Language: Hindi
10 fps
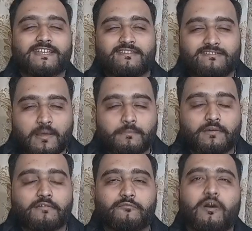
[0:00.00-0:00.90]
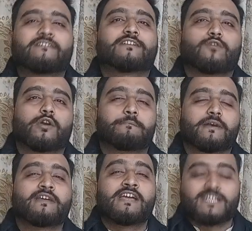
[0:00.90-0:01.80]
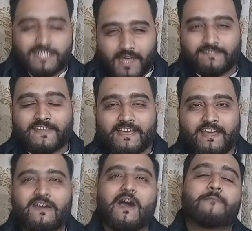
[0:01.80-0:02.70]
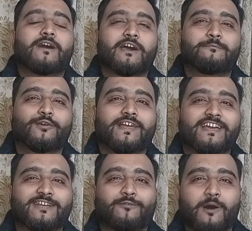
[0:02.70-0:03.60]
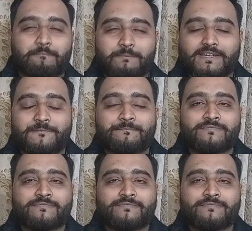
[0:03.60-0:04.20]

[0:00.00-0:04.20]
ये सब वाज तौर पर जानते हैं हम अगर बोलेंगे तो हम भी